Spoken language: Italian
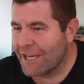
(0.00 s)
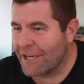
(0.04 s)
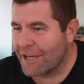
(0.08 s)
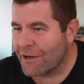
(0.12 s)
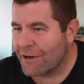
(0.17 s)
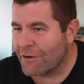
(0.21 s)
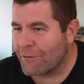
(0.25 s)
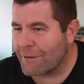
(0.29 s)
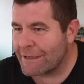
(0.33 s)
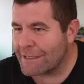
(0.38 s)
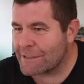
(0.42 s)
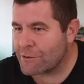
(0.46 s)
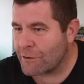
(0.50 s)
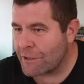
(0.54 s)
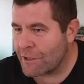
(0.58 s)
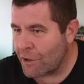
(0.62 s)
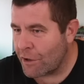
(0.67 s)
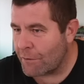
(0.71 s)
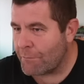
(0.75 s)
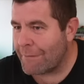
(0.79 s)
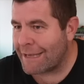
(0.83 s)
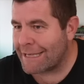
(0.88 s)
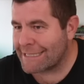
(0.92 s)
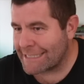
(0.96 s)
Questo
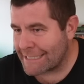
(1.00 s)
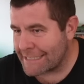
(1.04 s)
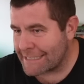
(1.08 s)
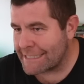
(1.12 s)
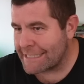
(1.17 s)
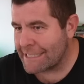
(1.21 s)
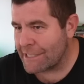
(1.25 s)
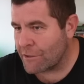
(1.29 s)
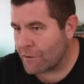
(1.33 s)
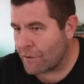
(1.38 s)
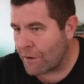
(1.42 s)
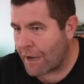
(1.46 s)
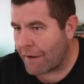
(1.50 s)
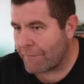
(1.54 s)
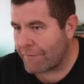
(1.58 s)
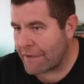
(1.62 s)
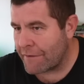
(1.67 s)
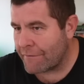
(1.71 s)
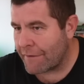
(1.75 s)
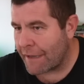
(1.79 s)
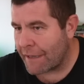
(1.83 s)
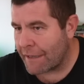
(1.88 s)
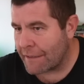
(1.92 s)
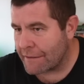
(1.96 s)
Elon Musk CEO
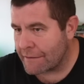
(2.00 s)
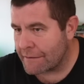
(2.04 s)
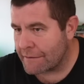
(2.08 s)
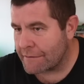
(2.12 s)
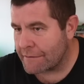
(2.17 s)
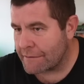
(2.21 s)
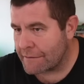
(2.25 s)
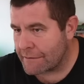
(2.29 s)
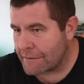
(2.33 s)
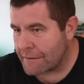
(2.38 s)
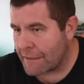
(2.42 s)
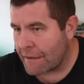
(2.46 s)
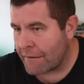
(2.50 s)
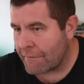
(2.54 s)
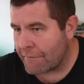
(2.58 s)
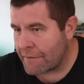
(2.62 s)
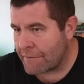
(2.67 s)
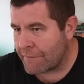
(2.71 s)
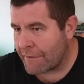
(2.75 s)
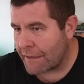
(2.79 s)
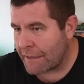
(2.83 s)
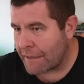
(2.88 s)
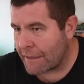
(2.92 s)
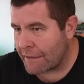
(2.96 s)
aveva,
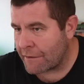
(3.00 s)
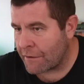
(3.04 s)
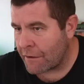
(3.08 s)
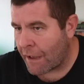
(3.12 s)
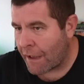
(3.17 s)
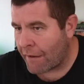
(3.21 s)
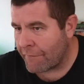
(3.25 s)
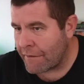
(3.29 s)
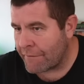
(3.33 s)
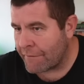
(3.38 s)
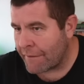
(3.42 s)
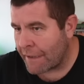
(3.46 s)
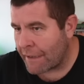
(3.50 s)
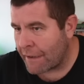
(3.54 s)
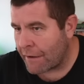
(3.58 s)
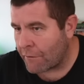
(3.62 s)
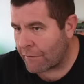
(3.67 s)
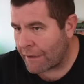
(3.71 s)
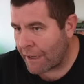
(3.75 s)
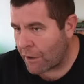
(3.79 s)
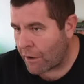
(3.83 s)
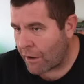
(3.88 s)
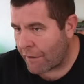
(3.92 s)
aveva, no, aveva, ok, no,